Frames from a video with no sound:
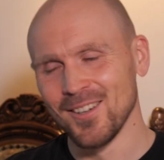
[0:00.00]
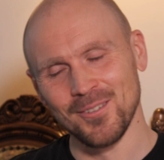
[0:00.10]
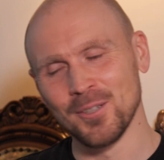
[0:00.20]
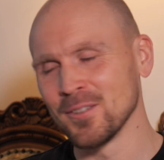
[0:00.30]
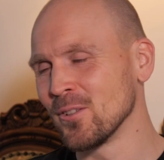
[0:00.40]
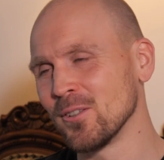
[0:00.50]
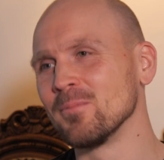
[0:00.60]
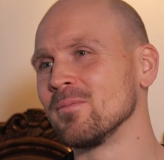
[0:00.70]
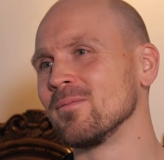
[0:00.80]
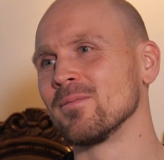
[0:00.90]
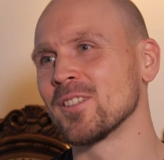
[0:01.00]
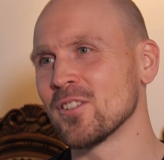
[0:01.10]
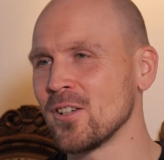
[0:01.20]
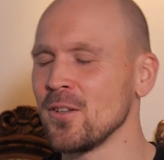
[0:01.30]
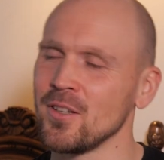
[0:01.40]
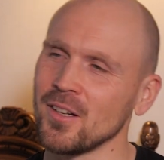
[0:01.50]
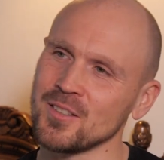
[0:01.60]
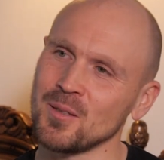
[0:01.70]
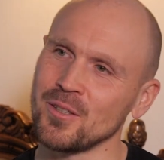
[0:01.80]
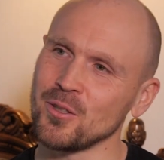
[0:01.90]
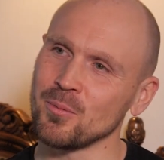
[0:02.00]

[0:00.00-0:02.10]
Вот, но, к сожалению, ни разу не был на